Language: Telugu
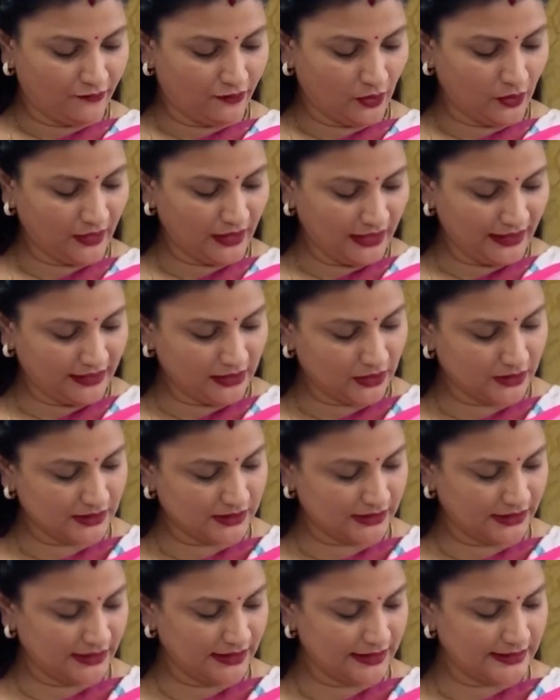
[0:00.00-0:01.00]
ఫ్లోరల్ ఇట్లా
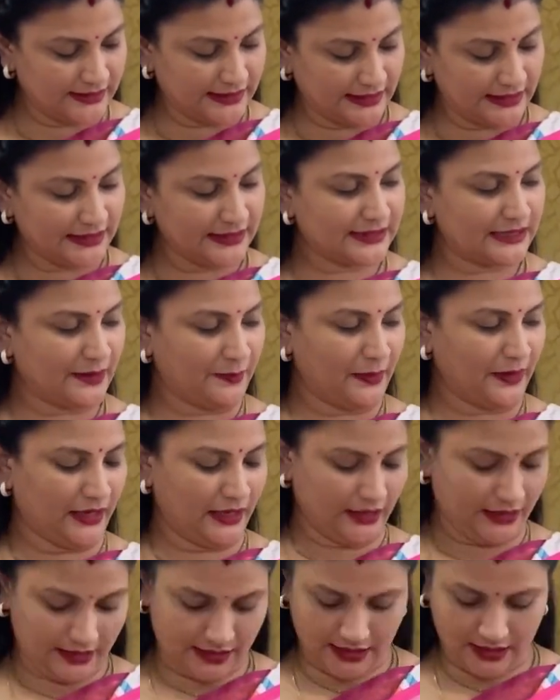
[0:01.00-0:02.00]
వస్తుంది సింగిల్ స్టెప్
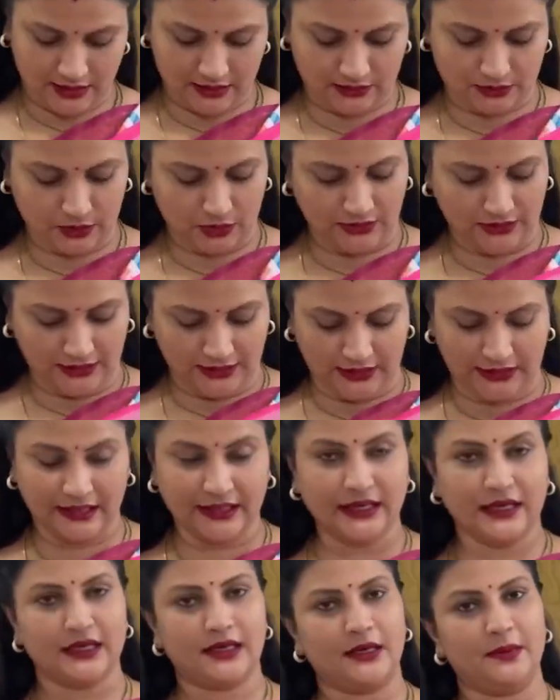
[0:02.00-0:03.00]
వేయండి సో దట్
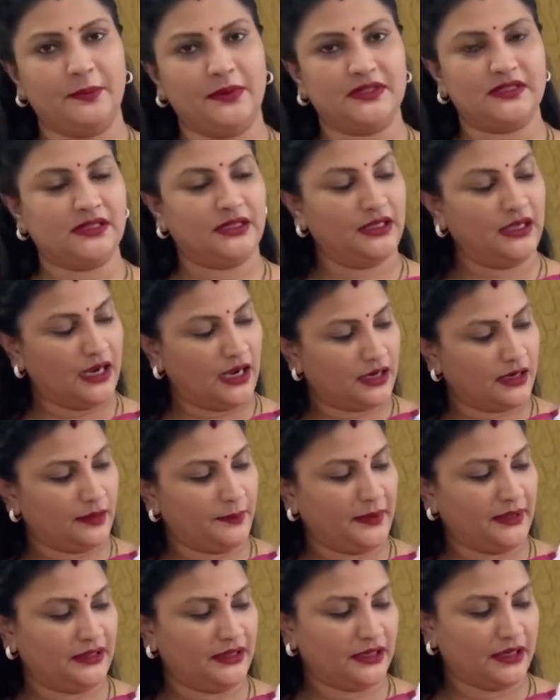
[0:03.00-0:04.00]
ఇక్కడ కనిపిస్తుంది అక్కడ
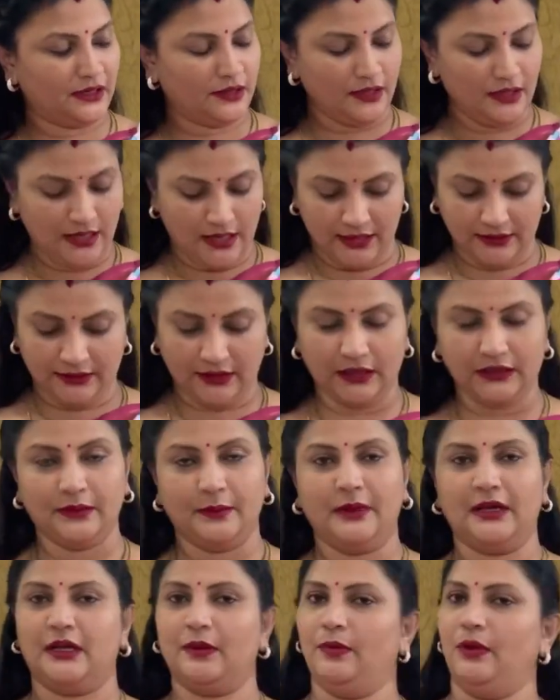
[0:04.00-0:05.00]
పెద్దగా తర్వాత
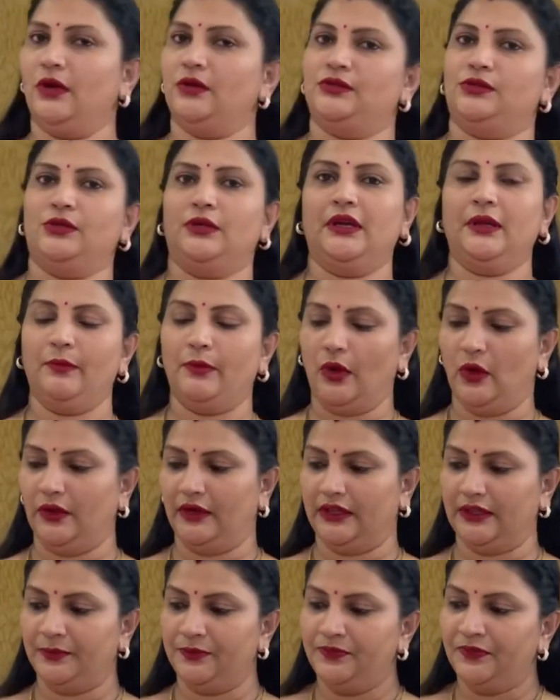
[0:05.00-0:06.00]
మనకి బ్లౌజ్ తోటి
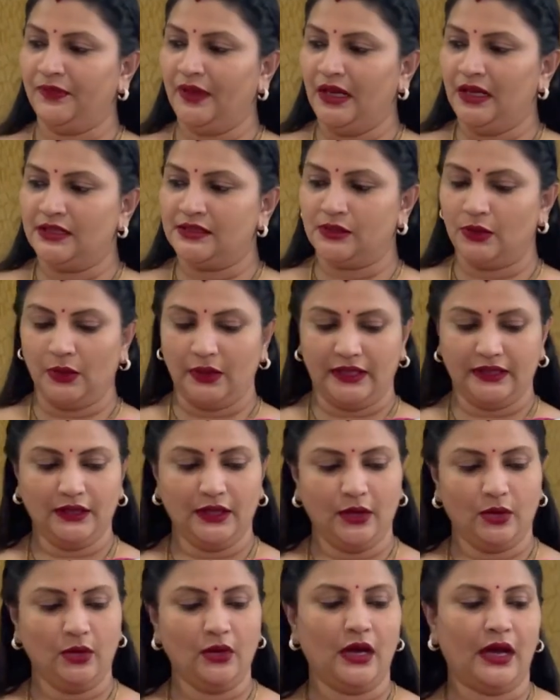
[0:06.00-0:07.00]
బాగుంటుంది సో
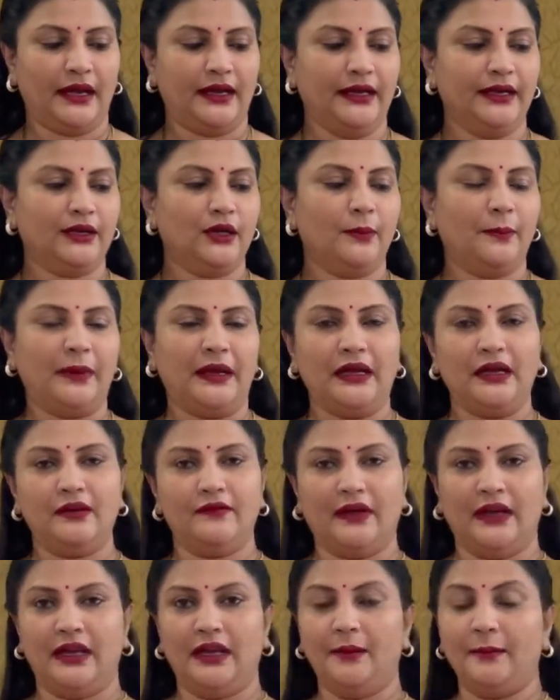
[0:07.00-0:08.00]
ఇందులో అన్నిట్లో పింక్
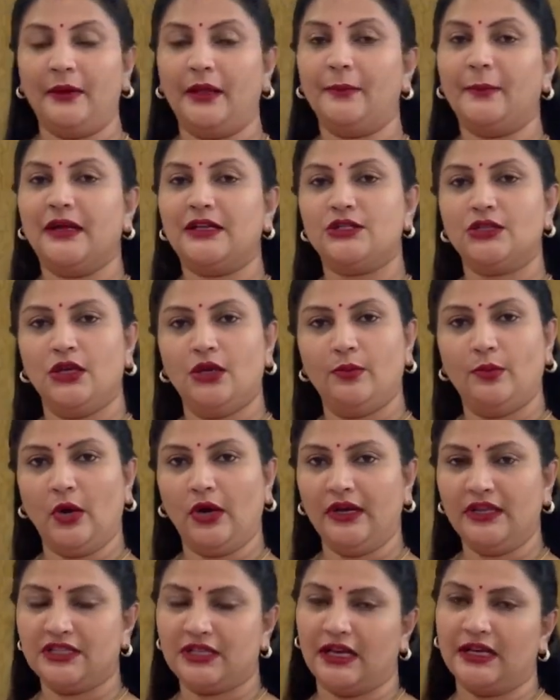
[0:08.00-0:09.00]
వల్ల మీరు మధ్యలో
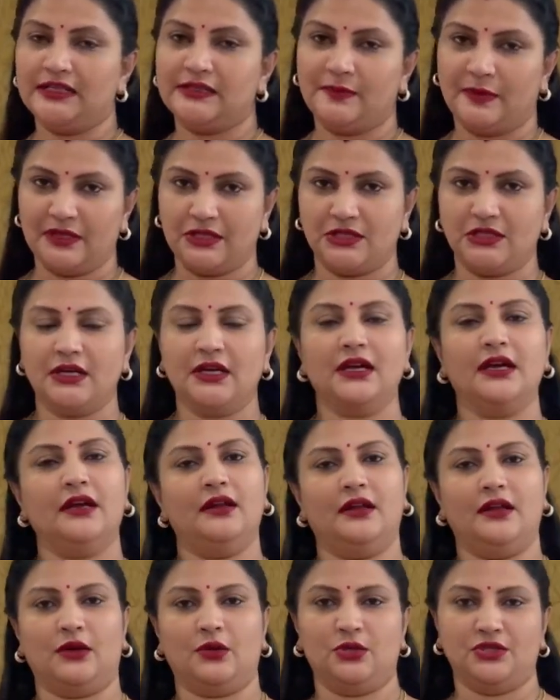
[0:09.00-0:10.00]
బాడీ చాలా స్పష్టంగా
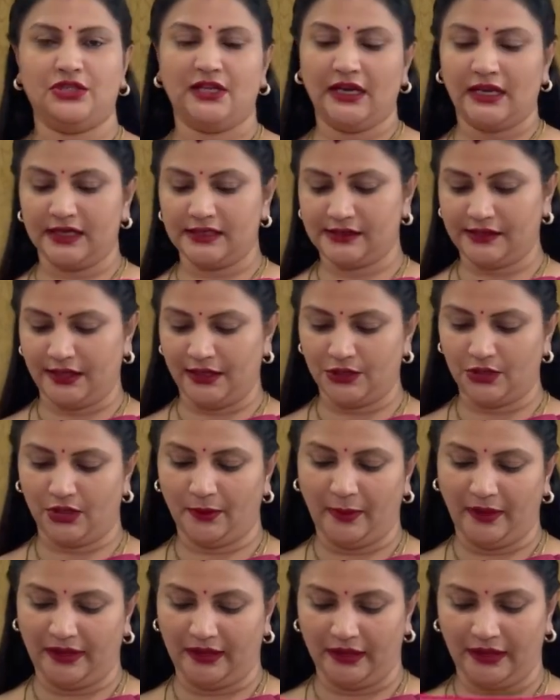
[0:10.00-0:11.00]
నాకు వచ్చేలాగా స్క్రీన్ షాట్
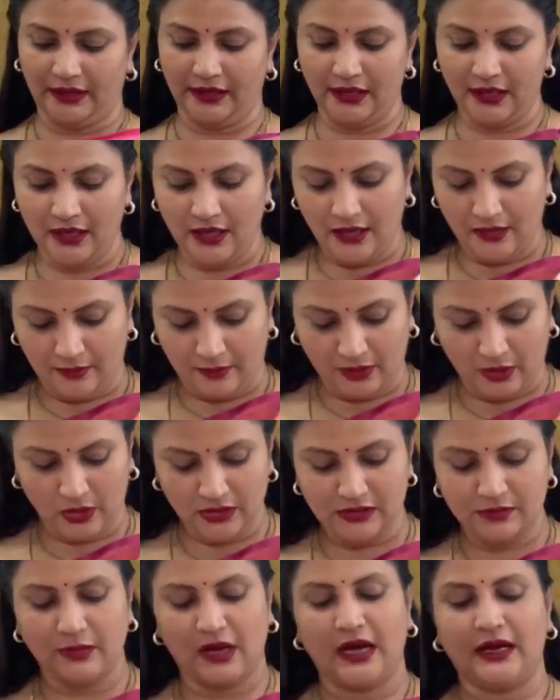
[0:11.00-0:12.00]
పెట్టండి బికాస్
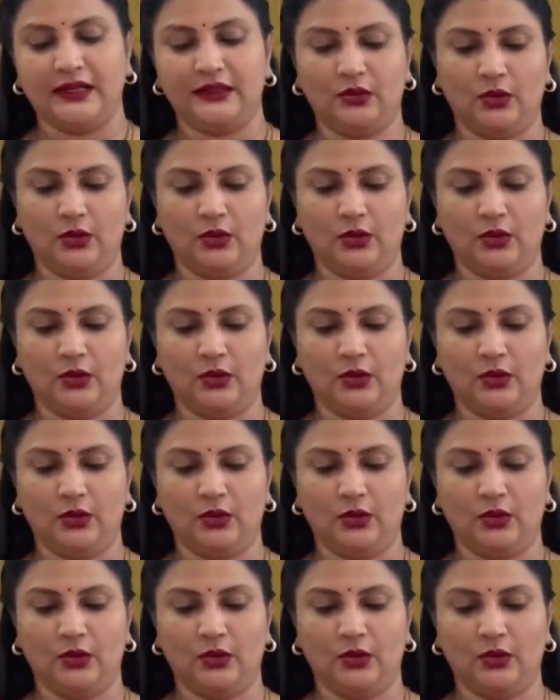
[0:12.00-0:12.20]
మారేది